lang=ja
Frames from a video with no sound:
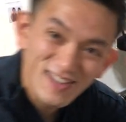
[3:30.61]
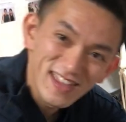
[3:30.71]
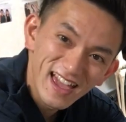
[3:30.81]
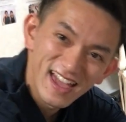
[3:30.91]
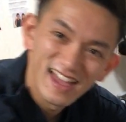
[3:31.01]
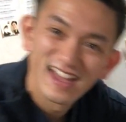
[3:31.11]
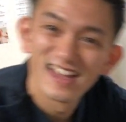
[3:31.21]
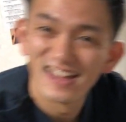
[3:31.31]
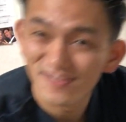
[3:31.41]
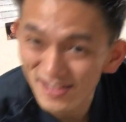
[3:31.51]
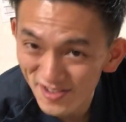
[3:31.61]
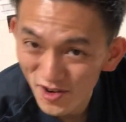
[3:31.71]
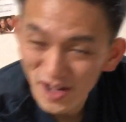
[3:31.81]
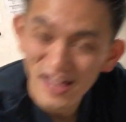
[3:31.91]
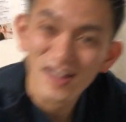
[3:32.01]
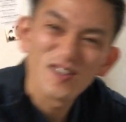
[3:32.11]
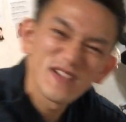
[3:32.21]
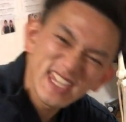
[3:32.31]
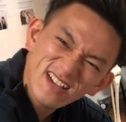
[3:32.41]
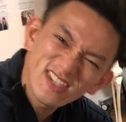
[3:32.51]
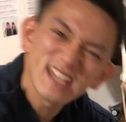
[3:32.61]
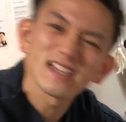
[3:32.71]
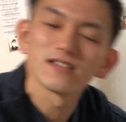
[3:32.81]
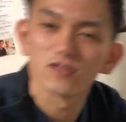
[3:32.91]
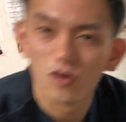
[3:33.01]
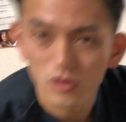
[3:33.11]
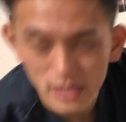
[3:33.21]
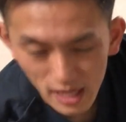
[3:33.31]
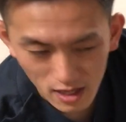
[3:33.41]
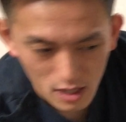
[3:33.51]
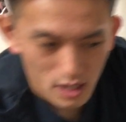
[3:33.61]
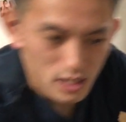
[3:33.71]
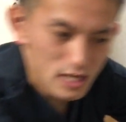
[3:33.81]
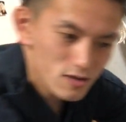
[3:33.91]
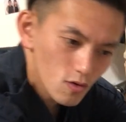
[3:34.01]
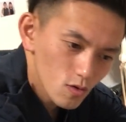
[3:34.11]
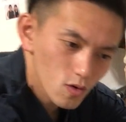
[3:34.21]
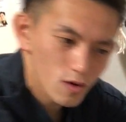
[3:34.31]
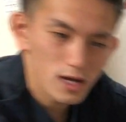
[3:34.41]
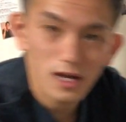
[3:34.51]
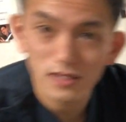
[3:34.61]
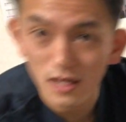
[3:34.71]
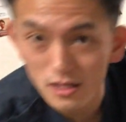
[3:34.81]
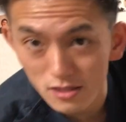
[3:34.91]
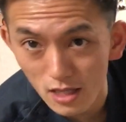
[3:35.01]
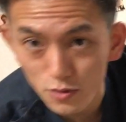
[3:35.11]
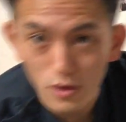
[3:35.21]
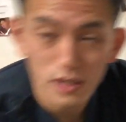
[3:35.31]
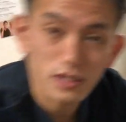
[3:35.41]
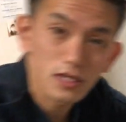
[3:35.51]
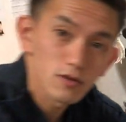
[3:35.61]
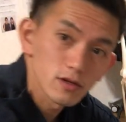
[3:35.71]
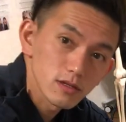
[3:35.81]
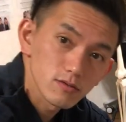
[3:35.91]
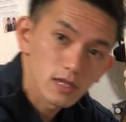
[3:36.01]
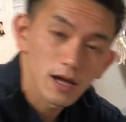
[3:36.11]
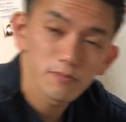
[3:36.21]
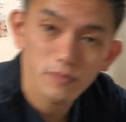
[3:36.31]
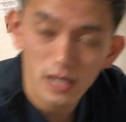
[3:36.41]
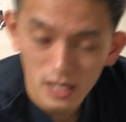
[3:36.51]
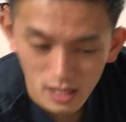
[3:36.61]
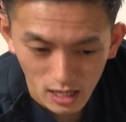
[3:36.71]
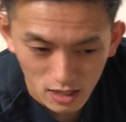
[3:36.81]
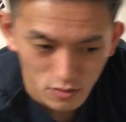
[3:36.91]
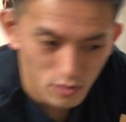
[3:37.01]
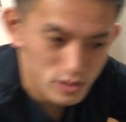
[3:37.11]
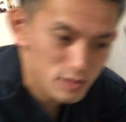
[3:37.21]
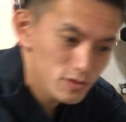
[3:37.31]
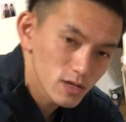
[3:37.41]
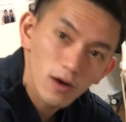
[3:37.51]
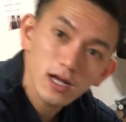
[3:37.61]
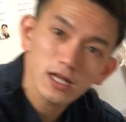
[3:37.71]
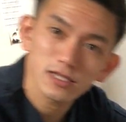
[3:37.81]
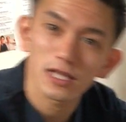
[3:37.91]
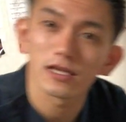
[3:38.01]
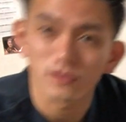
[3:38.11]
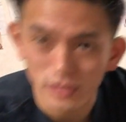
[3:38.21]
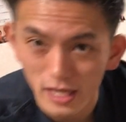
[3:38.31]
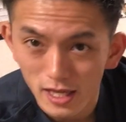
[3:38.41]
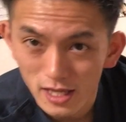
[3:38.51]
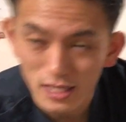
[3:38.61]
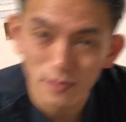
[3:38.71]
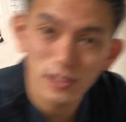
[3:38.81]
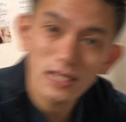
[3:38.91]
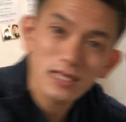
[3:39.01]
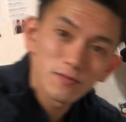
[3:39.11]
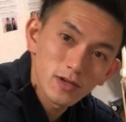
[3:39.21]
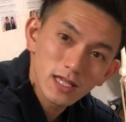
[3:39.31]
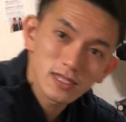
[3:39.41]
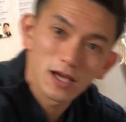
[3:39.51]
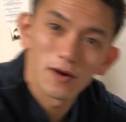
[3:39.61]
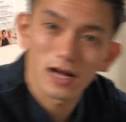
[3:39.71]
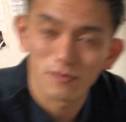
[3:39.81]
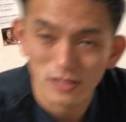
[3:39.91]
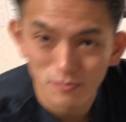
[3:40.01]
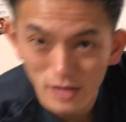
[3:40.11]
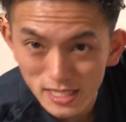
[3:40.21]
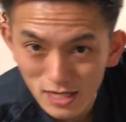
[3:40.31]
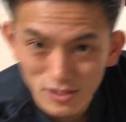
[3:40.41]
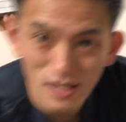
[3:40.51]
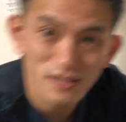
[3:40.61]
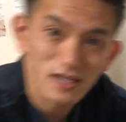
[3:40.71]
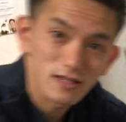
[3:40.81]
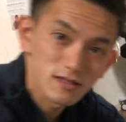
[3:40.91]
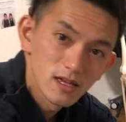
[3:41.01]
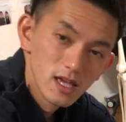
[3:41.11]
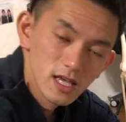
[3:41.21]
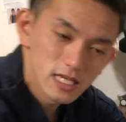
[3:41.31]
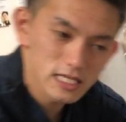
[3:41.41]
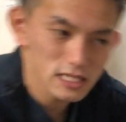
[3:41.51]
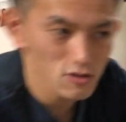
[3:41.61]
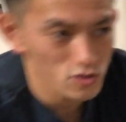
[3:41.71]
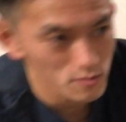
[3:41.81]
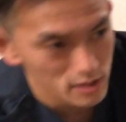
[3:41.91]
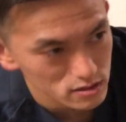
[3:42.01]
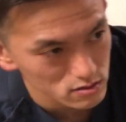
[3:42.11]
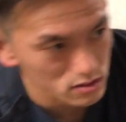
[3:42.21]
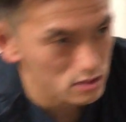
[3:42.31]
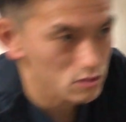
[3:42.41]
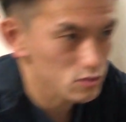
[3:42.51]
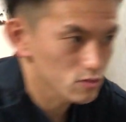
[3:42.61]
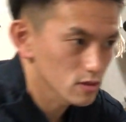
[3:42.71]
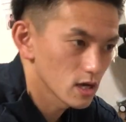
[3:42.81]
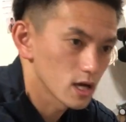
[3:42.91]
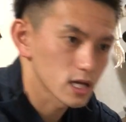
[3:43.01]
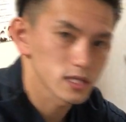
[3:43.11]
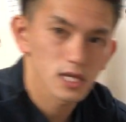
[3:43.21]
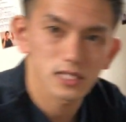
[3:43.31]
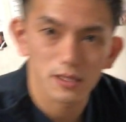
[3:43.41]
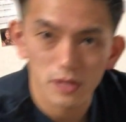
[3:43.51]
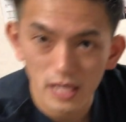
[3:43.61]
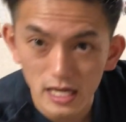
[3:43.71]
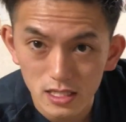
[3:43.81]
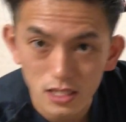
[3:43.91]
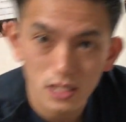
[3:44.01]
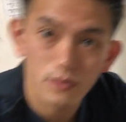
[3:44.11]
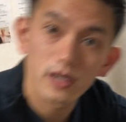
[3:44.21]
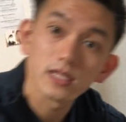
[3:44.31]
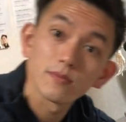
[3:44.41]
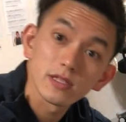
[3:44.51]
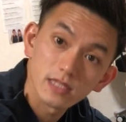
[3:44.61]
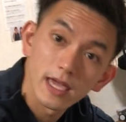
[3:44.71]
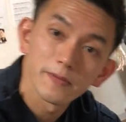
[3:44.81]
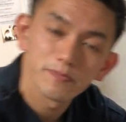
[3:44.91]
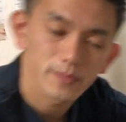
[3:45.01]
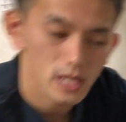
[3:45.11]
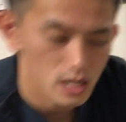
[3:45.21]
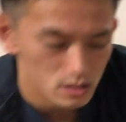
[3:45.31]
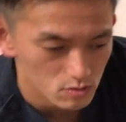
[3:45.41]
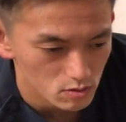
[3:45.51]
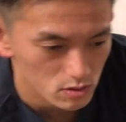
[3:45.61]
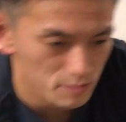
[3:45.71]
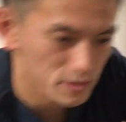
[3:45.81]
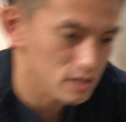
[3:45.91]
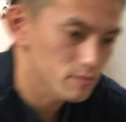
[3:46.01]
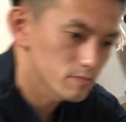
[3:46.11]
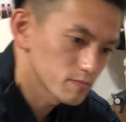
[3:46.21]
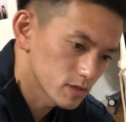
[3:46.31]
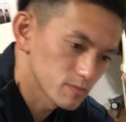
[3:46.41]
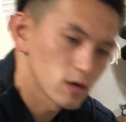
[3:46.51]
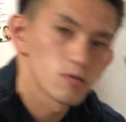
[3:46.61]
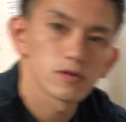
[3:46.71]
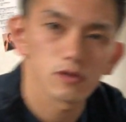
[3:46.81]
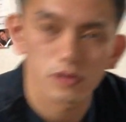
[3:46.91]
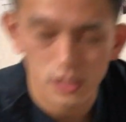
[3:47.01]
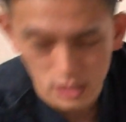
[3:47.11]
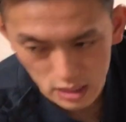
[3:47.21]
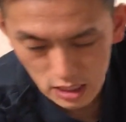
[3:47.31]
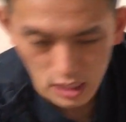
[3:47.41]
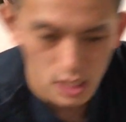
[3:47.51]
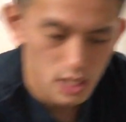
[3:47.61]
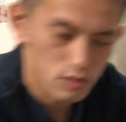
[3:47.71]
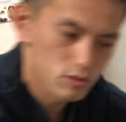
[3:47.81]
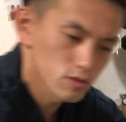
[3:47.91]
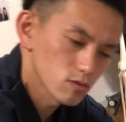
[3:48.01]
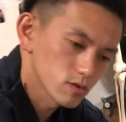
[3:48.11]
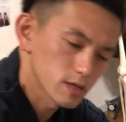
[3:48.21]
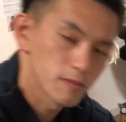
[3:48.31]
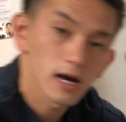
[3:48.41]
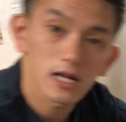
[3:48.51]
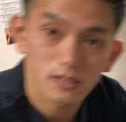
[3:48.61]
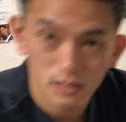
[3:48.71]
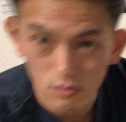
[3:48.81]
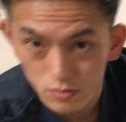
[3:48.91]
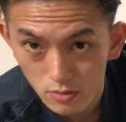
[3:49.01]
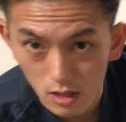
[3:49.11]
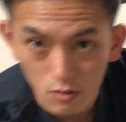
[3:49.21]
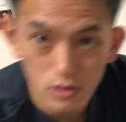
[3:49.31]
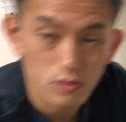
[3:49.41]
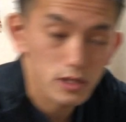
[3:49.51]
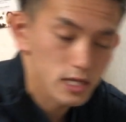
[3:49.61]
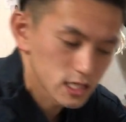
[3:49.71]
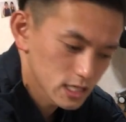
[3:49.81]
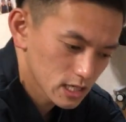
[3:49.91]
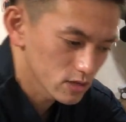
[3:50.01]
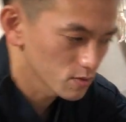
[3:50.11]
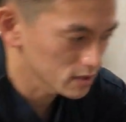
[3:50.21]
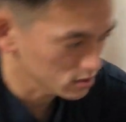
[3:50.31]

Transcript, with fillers: いよね。なんかこれめちゃくちゃ痛いんですよ。で結構ここが硬かったとかっていう人ってあんまあの自分で分かってないんですよね。で皆さんもやったら分かります。めちゃくちゃ硬いです。肘を伸ばすっていうことが現代人あんまないって言われてますね。あのやっぱりスマホもそうだしいろんなところで曲がってることが多いのでしっかり伸ば